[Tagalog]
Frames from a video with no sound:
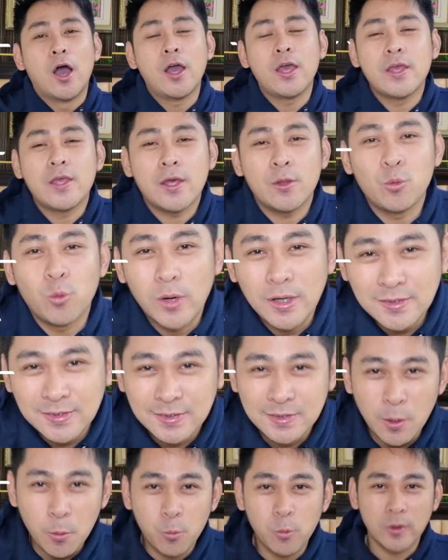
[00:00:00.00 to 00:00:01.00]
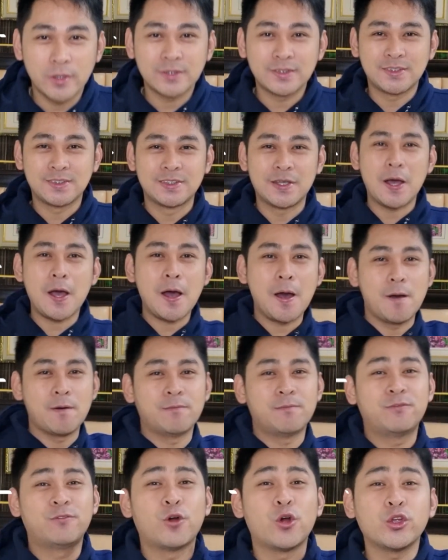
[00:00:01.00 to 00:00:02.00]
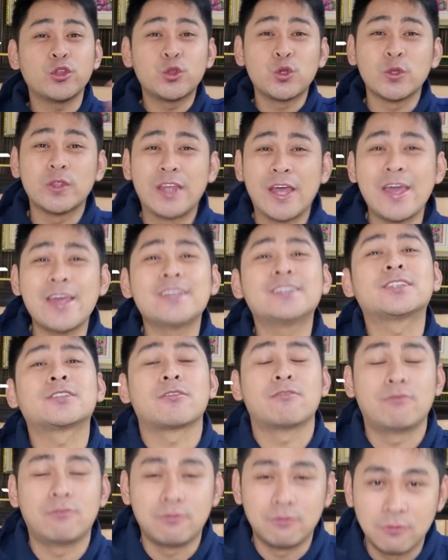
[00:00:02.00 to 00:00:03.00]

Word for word: Ayan, what's up, what's up? For today's